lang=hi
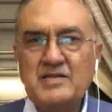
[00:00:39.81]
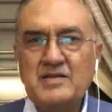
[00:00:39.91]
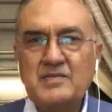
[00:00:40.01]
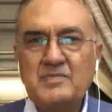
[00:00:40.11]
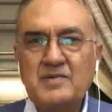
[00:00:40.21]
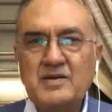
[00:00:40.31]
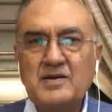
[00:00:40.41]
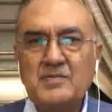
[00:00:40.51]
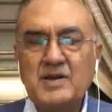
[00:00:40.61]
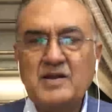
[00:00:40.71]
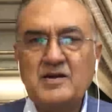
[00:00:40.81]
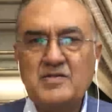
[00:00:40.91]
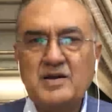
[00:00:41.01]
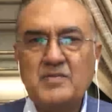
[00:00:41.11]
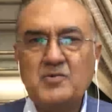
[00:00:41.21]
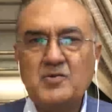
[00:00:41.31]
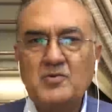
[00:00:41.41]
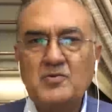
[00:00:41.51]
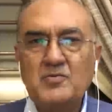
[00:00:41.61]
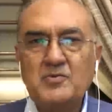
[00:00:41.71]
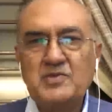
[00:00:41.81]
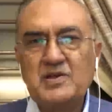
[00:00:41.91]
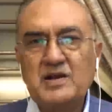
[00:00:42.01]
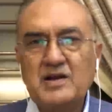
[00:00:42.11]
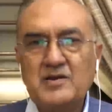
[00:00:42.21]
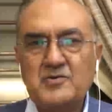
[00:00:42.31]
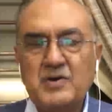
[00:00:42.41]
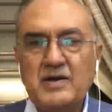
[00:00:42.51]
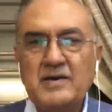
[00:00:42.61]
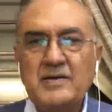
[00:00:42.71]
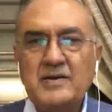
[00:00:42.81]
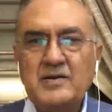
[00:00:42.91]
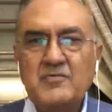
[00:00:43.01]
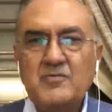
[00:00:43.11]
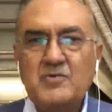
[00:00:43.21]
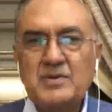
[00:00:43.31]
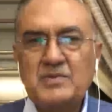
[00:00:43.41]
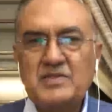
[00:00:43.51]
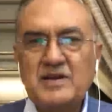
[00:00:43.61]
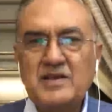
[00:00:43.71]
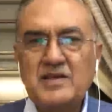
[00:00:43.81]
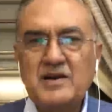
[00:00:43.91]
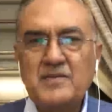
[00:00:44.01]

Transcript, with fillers: से इमरान खान साहब को वो तरीक़ाकार जो है वो सब ने देख लिया